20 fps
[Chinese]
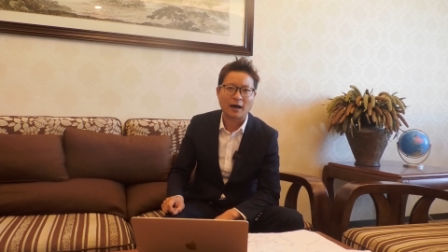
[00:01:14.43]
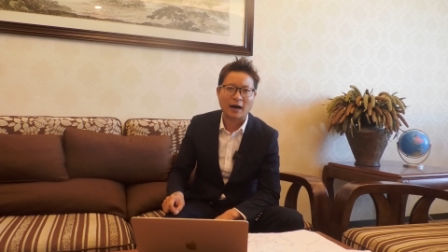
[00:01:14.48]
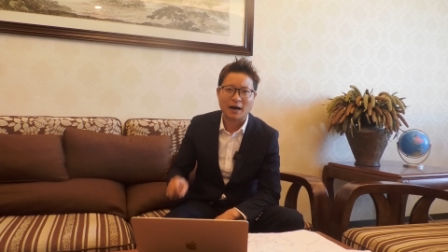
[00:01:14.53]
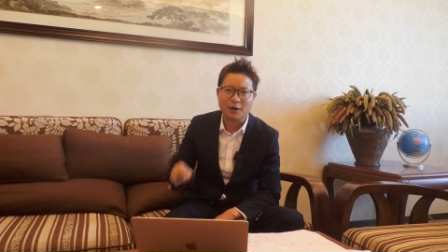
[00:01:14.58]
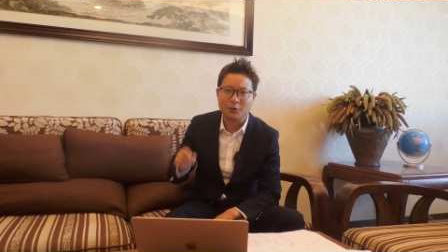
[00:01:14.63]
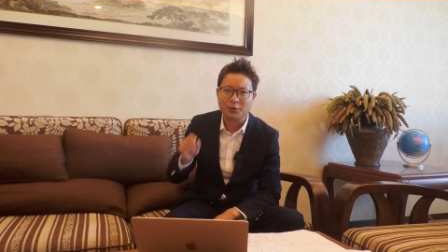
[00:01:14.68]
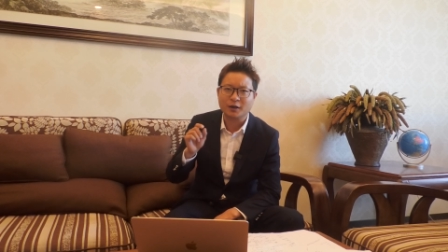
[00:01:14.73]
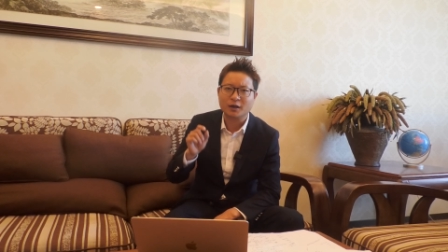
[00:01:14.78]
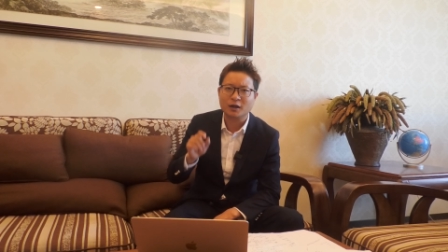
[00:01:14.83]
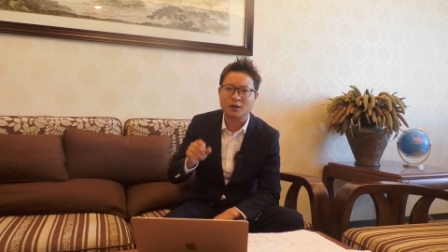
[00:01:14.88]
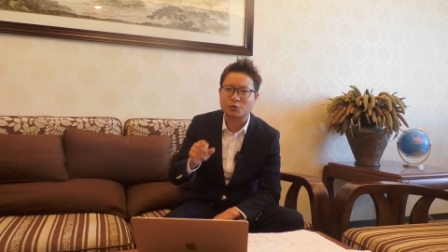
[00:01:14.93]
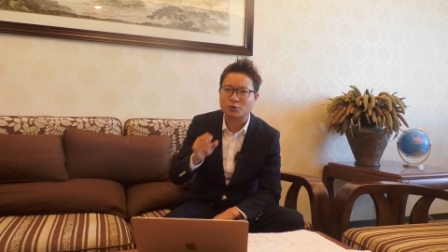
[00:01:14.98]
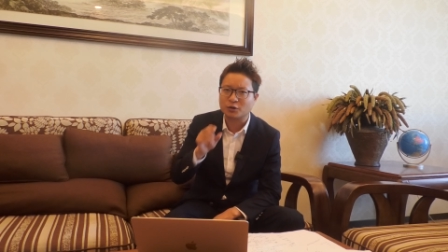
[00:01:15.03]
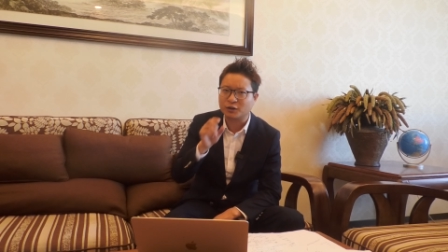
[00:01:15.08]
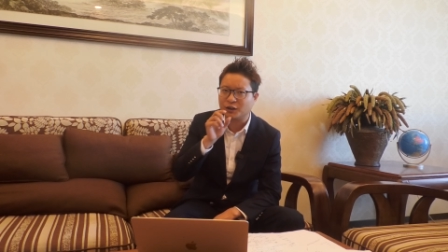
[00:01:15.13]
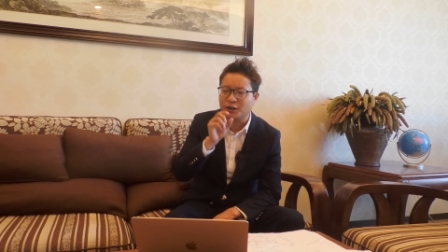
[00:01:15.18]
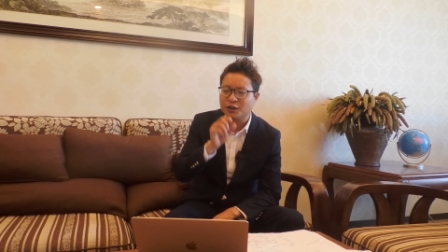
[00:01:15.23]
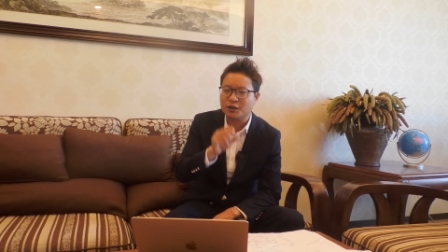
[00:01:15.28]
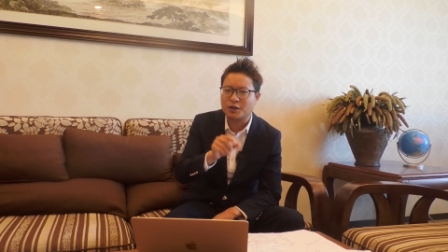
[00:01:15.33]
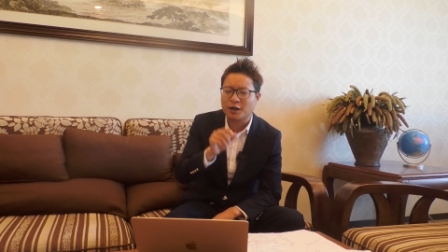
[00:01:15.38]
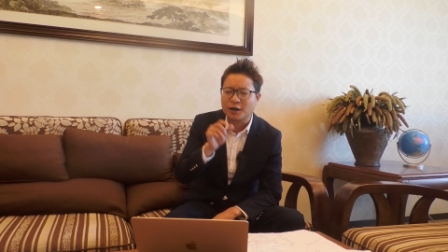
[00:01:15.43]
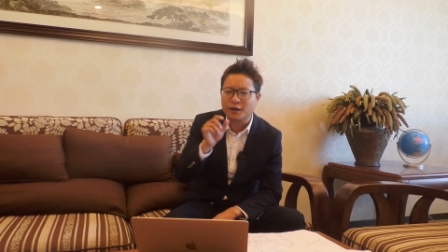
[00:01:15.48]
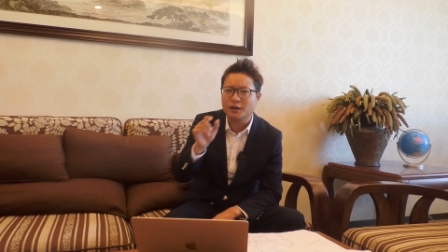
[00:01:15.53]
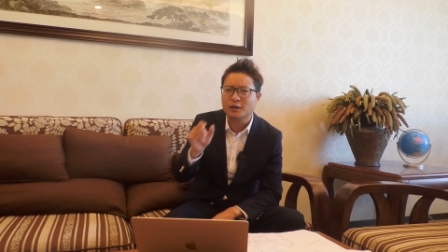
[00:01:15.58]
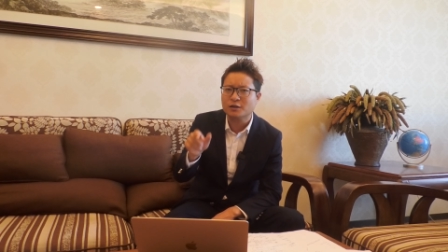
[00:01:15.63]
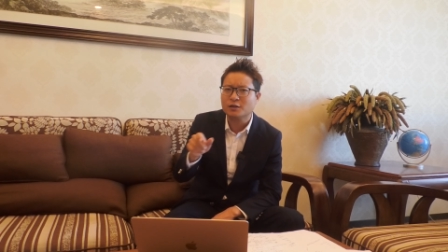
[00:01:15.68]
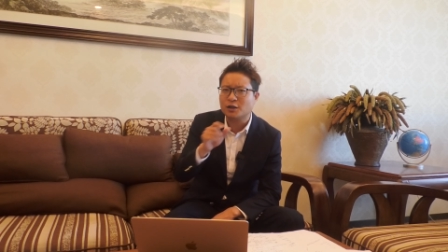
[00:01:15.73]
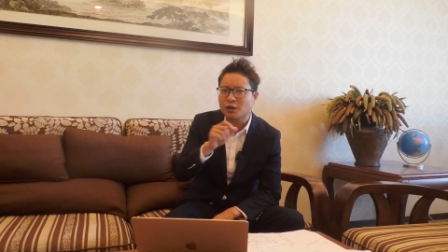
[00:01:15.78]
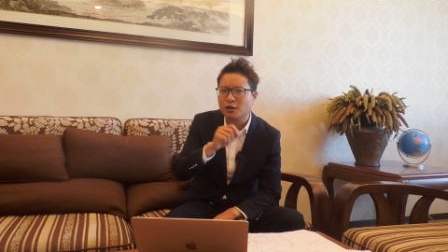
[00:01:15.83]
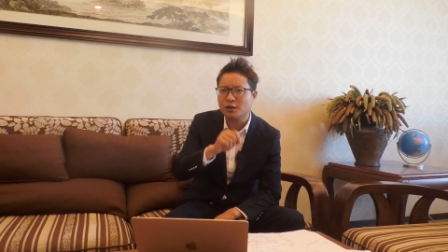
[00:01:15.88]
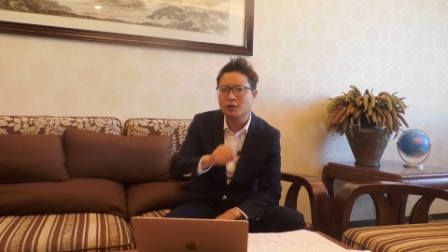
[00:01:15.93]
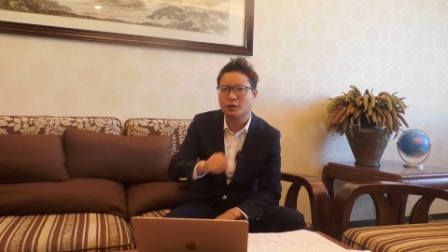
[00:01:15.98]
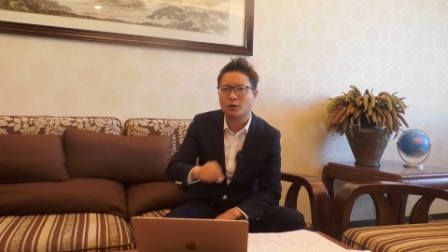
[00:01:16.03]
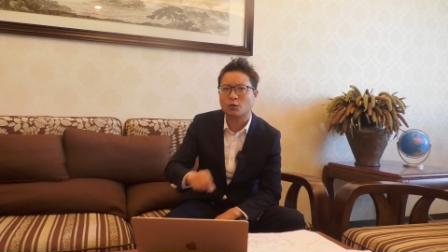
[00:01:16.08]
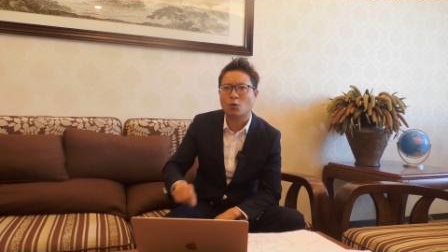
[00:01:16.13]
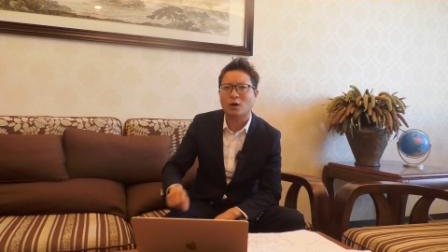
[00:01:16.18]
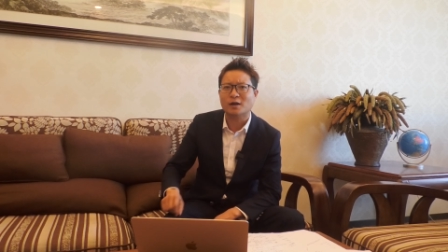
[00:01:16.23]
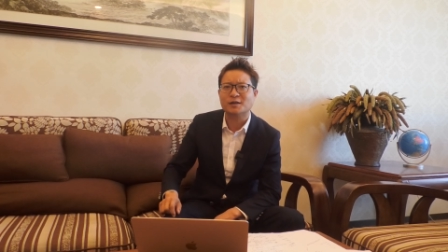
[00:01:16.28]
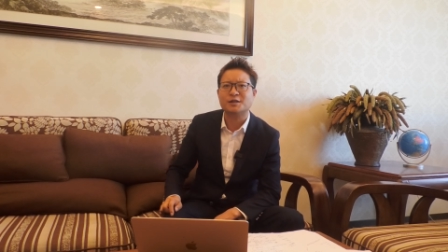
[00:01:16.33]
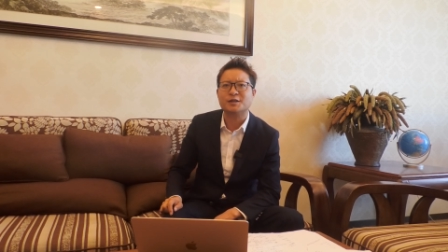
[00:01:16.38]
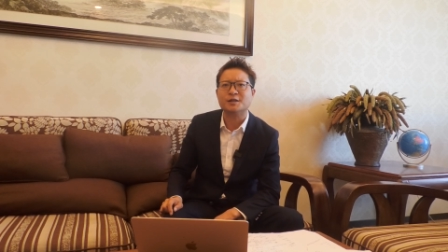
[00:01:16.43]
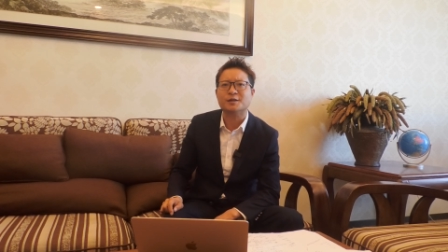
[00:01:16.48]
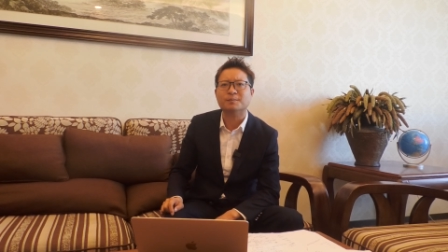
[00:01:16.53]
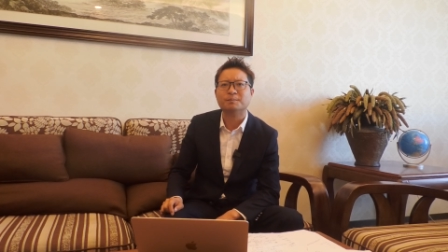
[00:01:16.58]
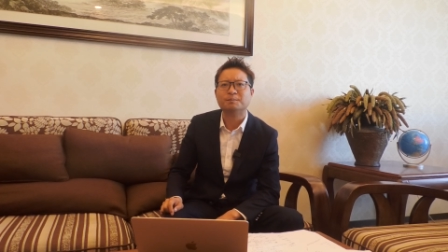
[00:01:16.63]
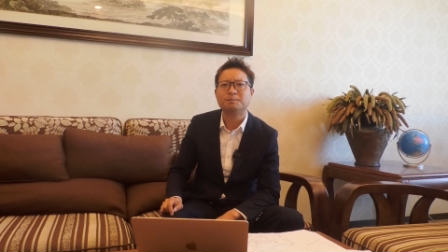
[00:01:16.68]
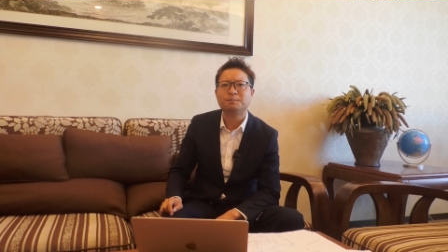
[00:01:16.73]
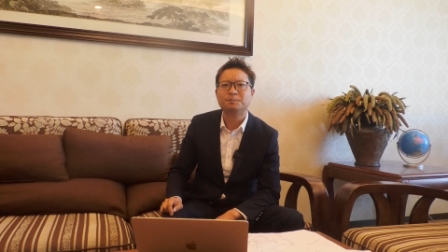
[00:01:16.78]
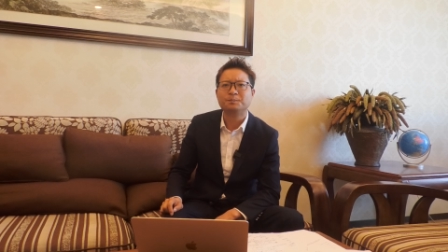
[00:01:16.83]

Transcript: 还有一个就是底层跟精英的关系